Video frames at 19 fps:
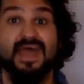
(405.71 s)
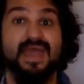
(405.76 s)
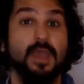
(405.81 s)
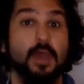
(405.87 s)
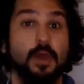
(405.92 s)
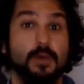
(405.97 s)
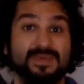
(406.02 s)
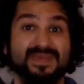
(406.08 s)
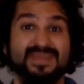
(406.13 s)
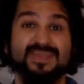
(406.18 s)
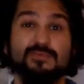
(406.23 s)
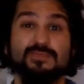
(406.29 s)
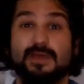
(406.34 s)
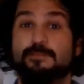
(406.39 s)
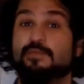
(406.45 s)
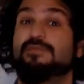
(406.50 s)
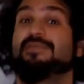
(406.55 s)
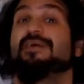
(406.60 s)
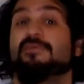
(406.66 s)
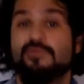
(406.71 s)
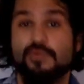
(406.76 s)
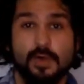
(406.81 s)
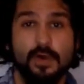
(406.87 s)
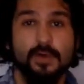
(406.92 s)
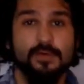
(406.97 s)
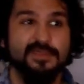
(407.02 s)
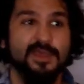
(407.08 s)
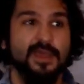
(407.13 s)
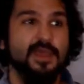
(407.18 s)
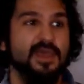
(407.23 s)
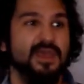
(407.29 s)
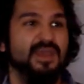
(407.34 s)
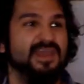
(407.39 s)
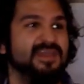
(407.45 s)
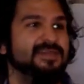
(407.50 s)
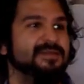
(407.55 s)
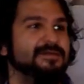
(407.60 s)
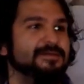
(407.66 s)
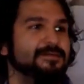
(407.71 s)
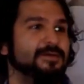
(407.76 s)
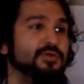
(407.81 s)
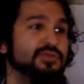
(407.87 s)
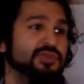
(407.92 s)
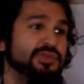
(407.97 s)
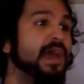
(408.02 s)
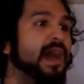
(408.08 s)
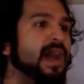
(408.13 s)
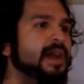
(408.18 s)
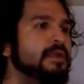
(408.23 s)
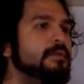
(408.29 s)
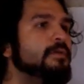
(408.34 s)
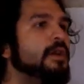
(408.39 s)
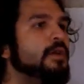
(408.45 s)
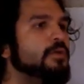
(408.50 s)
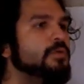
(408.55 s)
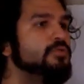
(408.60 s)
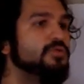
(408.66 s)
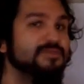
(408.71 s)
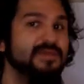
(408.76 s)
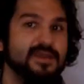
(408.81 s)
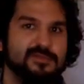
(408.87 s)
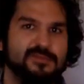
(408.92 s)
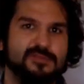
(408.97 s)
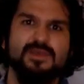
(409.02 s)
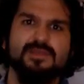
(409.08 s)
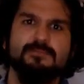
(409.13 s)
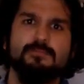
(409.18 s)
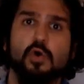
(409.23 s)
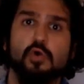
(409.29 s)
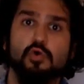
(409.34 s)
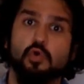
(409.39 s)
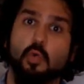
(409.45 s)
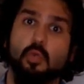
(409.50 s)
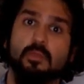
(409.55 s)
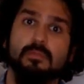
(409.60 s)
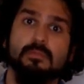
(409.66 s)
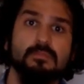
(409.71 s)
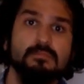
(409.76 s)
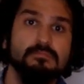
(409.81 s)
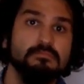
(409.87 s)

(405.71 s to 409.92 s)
Derrière un PC, on a plus d'assurance et euh, en général, bah, on devient subitement con.